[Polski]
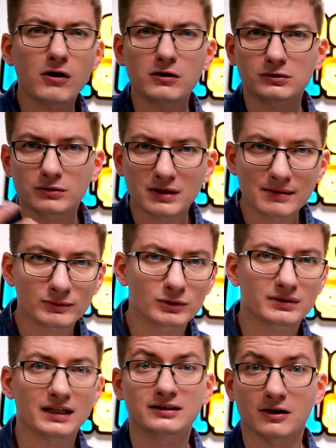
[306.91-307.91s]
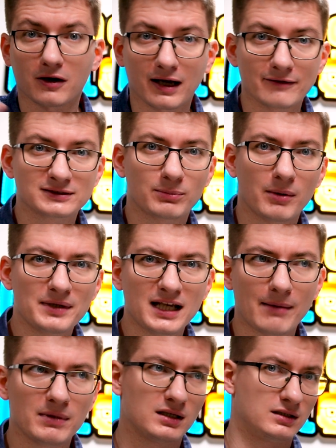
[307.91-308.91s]
o którym tutaj trochę
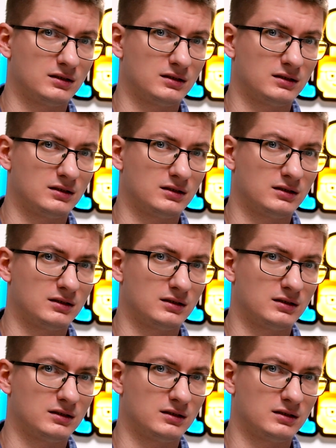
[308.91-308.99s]
wspominam.